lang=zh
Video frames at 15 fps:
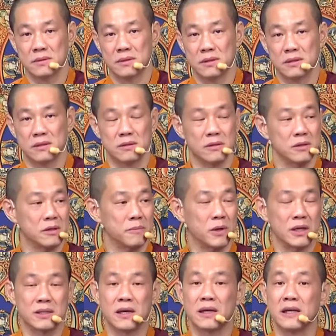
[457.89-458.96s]
而且有的
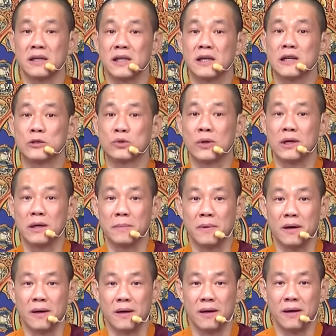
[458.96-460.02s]
晚上你立刻做噩
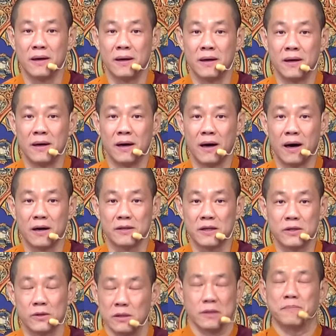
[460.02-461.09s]
梦，好
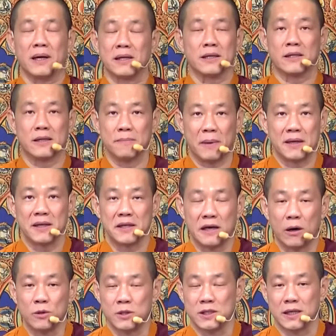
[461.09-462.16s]
像有人把你
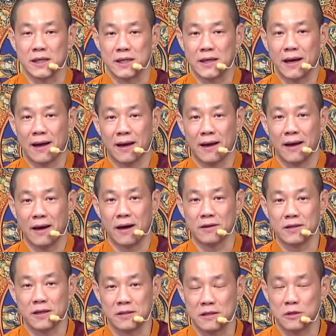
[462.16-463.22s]
摇醒一样，好
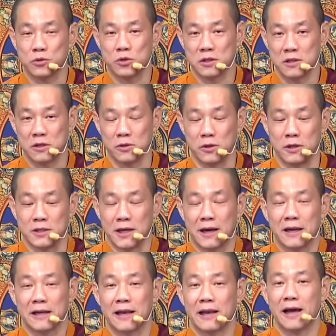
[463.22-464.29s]
像你在睡觉，有人在
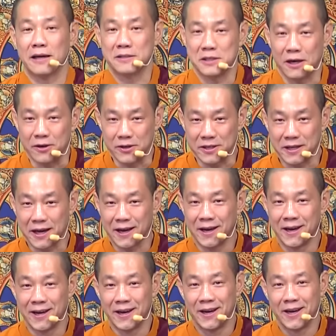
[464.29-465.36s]
给你拉脚一样。
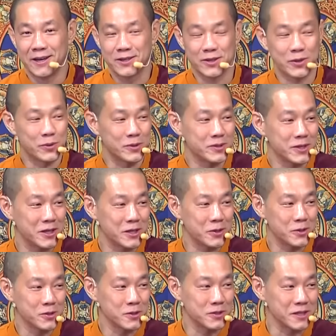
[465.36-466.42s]
所以我就跟
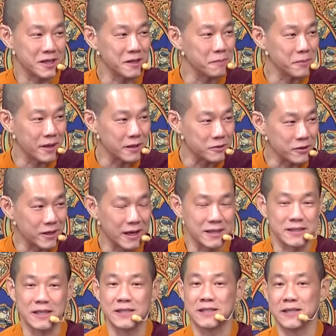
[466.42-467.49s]
同学讲，你不要去
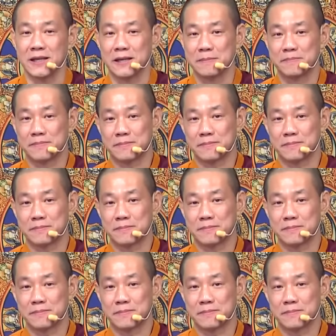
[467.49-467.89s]
看这些。